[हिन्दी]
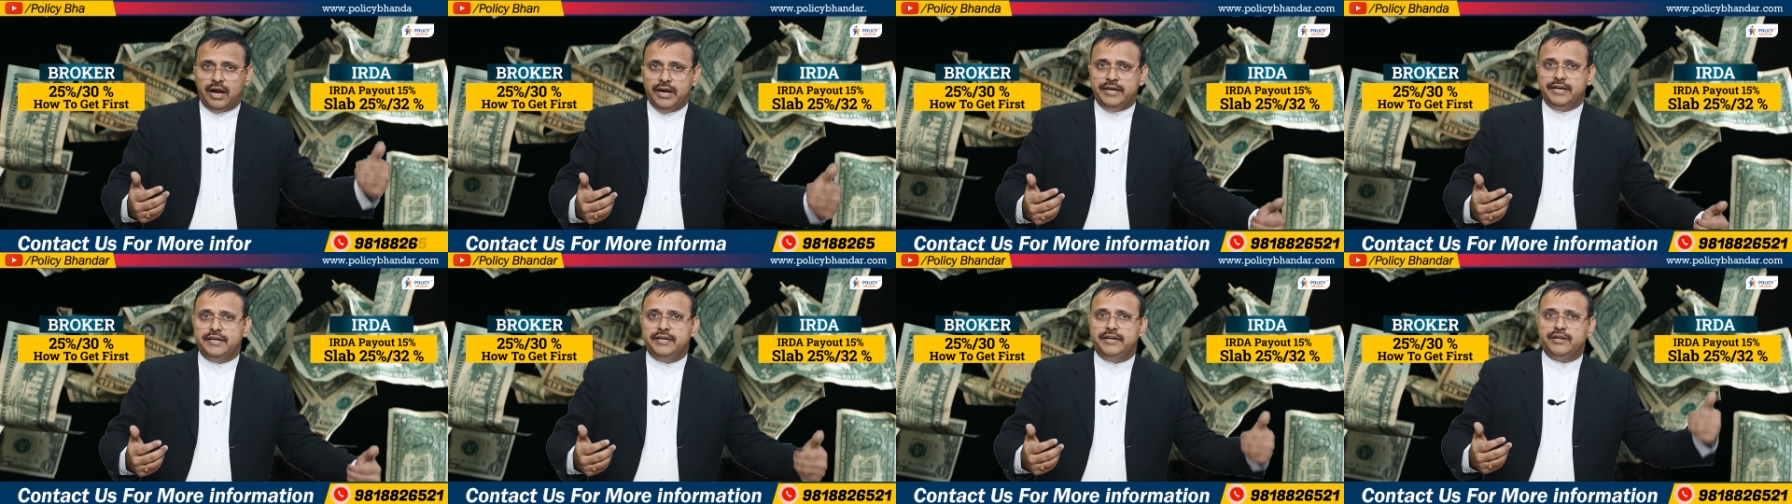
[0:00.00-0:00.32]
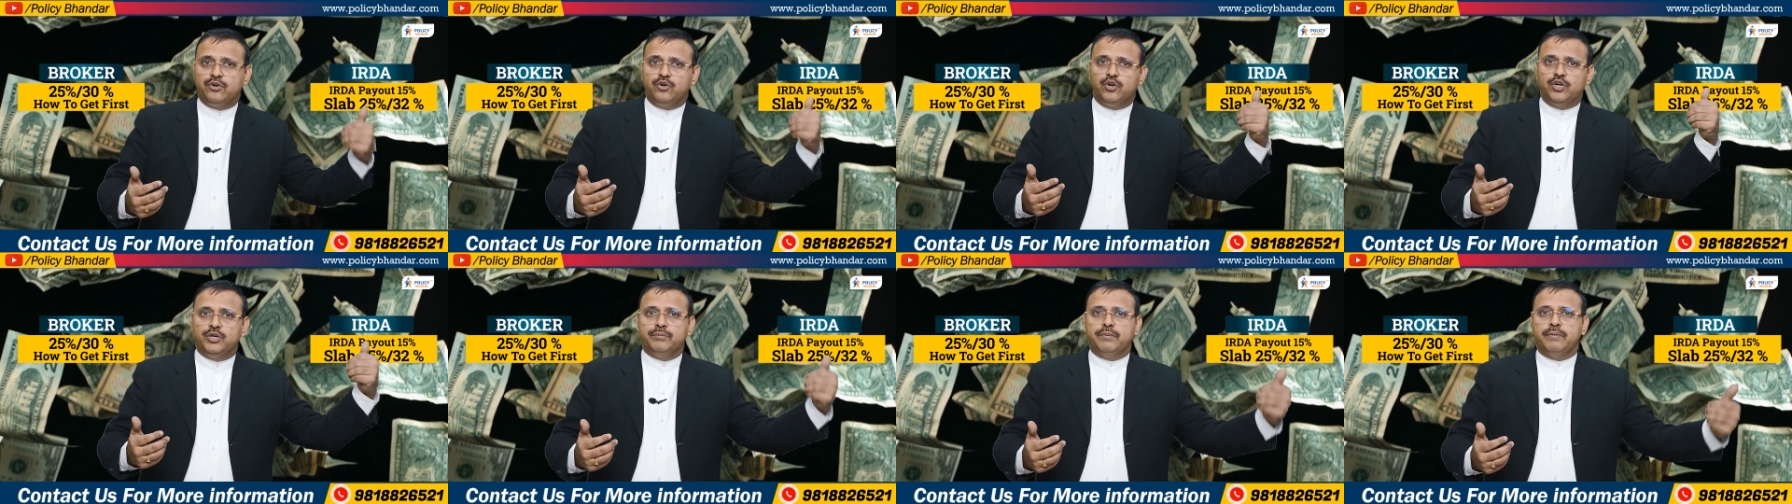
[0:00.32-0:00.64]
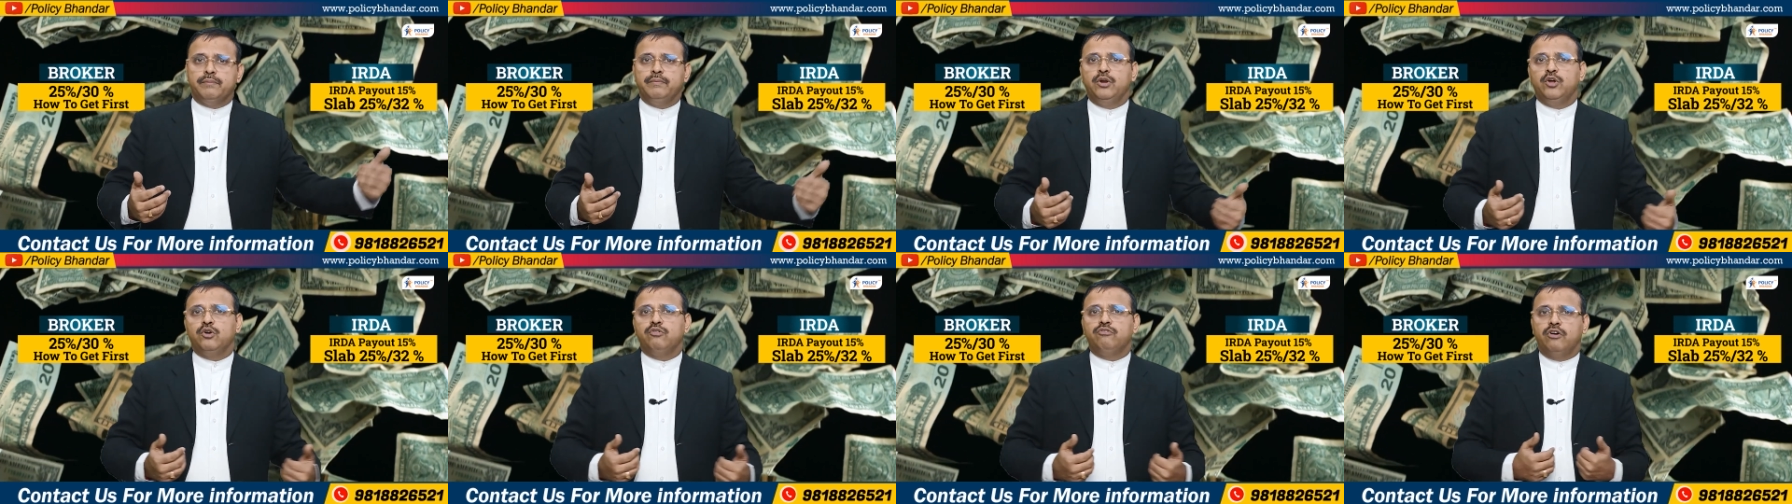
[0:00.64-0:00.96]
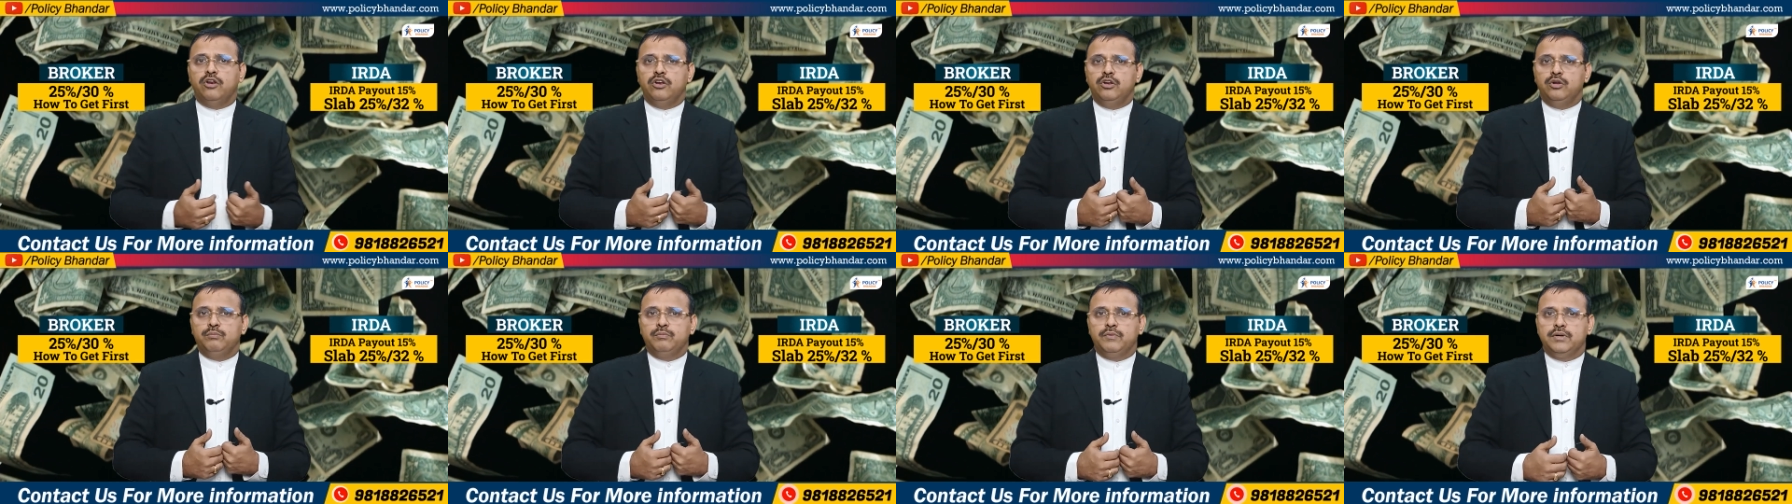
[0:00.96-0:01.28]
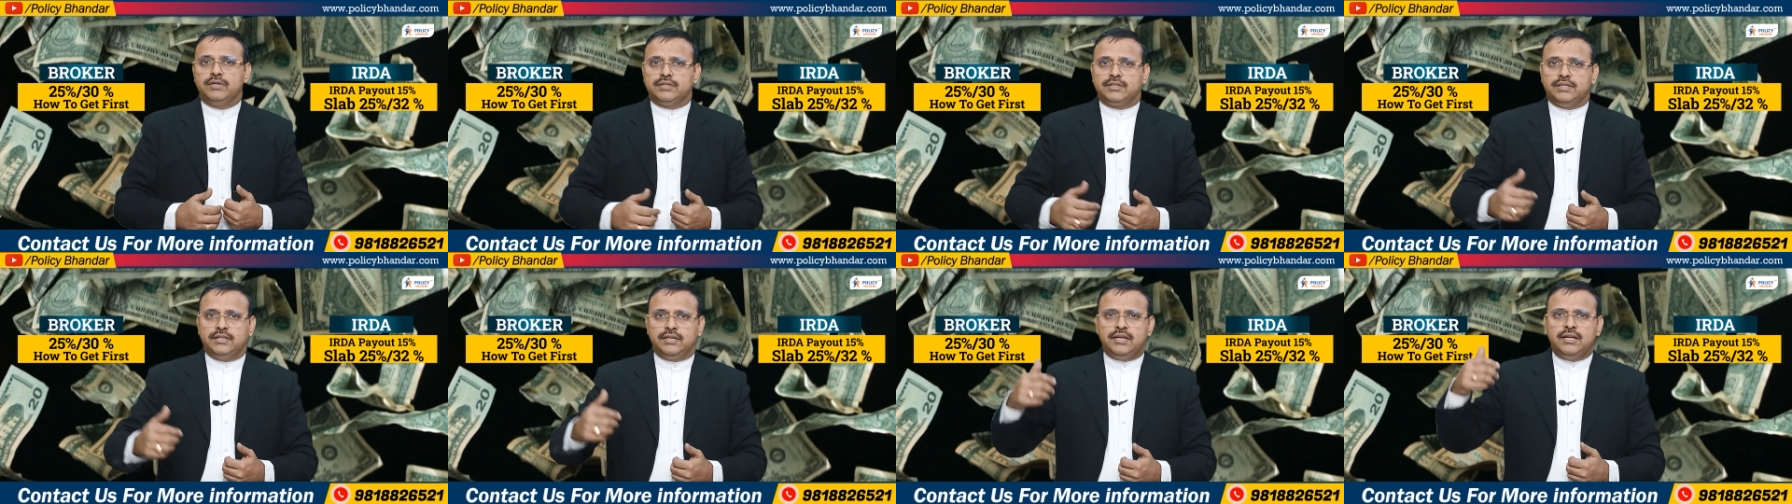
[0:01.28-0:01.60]
आई कोड में भी लोग वॉल्यूम
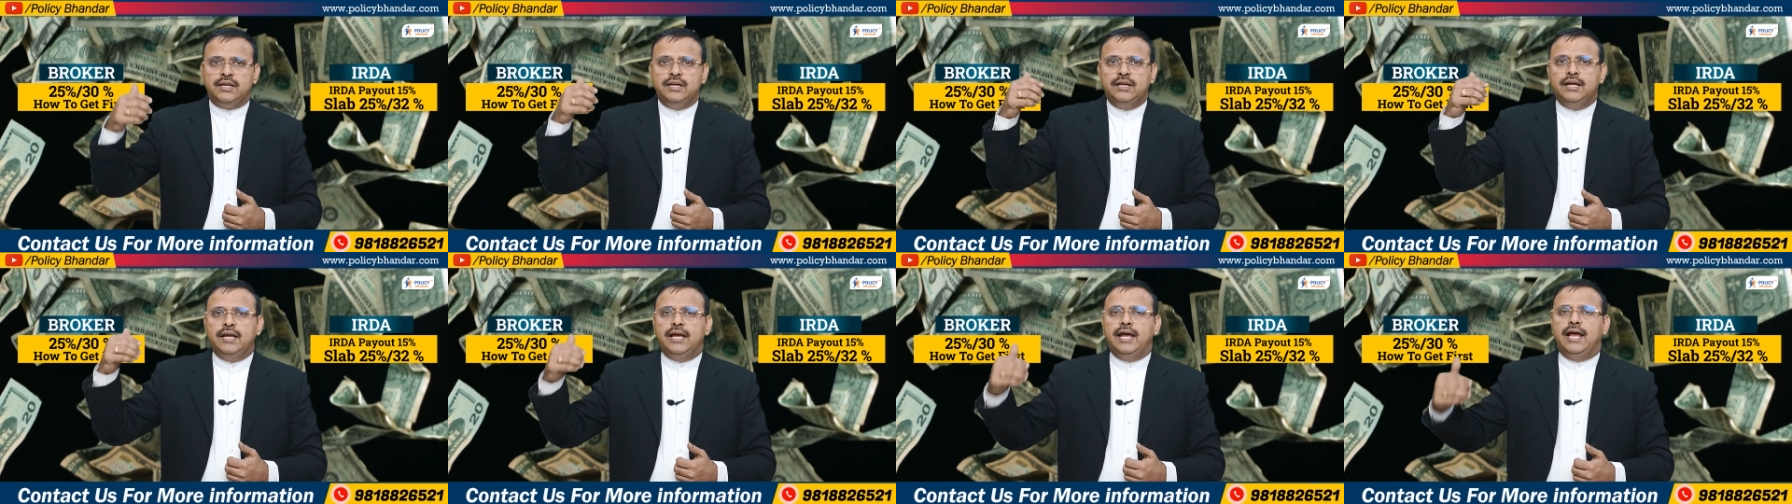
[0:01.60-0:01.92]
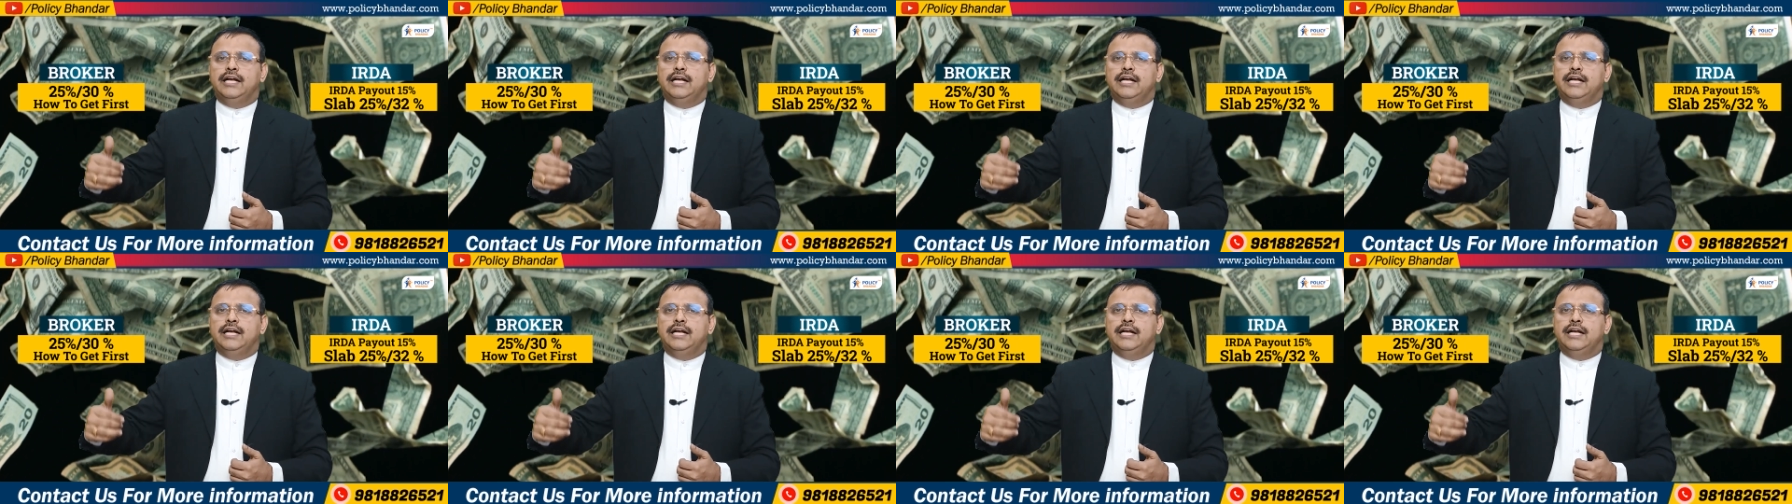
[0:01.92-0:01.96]
करते हैं